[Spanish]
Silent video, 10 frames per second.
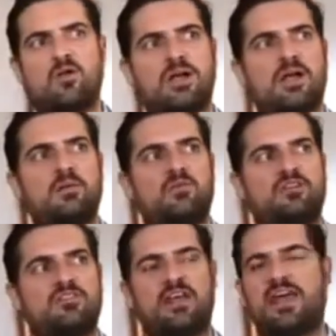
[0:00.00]
Lo que
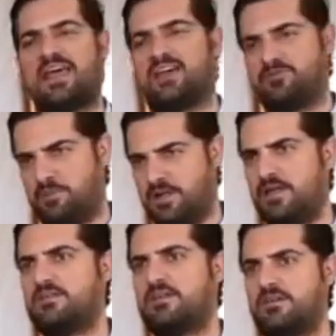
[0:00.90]
queremos es dar
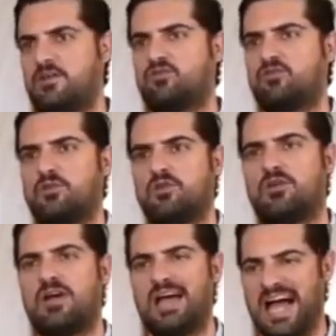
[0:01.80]
experiencias al consumidor.